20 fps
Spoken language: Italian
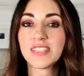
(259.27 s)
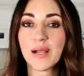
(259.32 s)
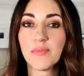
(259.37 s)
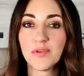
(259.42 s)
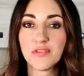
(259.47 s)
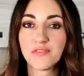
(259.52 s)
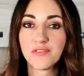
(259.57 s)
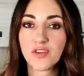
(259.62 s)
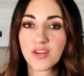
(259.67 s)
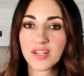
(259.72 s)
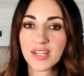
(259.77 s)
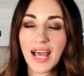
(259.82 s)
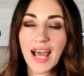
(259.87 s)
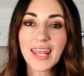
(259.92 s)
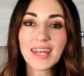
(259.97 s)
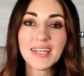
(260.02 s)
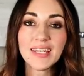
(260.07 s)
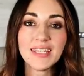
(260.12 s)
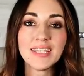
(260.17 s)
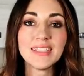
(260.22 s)
possiamo
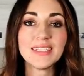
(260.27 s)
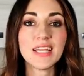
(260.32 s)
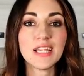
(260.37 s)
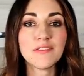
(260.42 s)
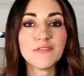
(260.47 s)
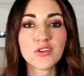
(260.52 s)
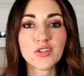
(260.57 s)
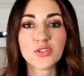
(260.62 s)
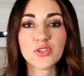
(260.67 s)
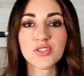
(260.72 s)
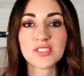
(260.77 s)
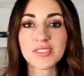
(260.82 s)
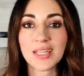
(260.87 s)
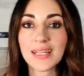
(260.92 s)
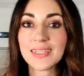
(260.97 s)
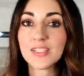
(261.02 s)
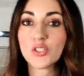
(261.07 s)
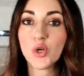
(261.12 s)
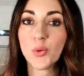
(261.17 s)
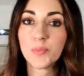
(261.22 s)
infornarli nel forno
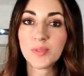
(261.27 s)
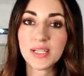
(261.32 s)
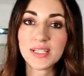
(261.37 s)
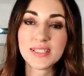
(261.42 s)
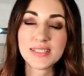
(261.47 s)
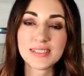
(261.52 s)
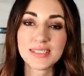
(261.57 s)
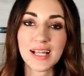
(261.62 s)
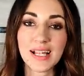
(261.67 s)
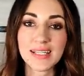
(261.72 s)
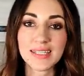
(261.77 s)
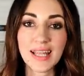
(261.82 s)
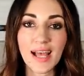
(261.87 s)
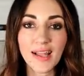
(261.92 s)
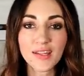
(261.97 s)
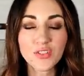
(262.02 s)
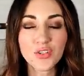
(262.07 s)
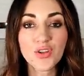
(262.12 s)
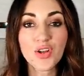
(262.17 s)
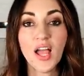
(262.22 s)
statico
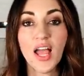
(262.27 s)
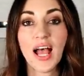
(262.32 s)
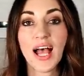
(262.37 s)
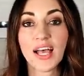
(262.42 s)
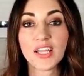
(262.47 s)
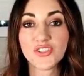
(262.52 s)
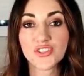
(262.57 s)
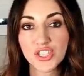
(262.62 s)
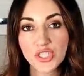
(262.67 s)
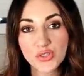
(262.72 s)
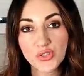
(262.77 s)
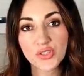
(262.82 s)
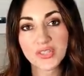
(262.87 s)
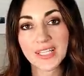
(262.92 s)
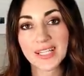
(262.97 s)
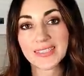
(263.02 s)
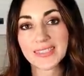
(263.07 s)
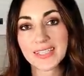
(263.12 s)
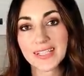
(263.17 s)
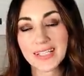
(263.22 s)
preriscaldato a
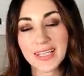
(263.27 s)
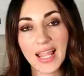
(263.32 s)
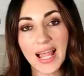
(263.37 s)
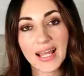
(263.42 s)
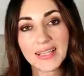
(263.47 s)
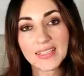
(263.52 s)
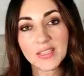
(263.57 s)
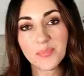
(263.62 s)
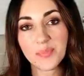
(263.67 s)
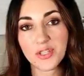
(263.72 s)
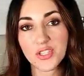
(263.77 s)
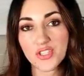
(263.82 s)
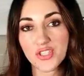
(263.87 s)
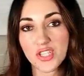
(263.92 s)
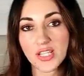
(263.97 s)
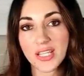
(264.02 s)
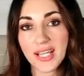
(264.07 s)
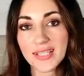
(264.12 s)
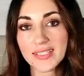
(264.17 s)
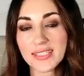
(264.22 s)
180 gradi per
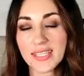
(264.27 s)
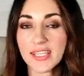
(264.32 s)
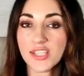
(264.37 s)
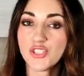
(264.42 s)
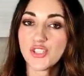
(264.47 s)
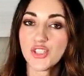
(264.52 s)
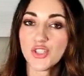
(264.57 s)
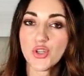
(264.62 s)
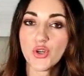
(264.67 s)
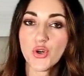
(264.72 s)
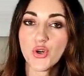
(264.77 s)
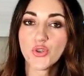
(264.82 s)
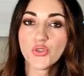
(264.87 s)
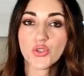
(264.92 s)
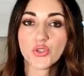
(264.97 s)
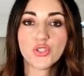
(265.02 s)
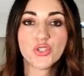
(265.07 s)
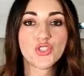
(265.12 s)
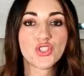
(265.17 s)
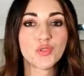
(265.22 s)
circa 10
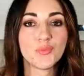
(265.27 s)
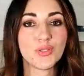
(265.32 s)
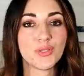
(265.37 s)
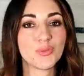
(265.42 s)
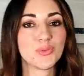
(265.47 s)
o 12